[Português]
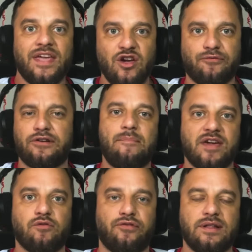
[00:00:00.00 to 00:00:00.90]
E o
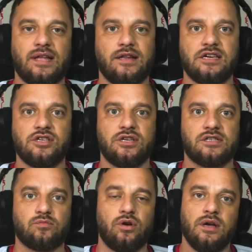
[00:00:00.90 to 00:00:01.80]
Flamengo foi
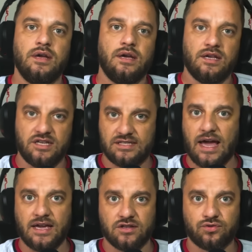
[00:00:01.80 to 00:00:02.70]
inteligentíssimo e
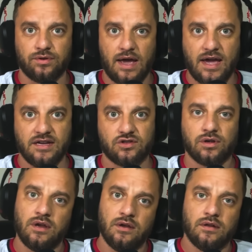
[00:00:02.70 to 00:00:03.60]
disse: é isso? É isso.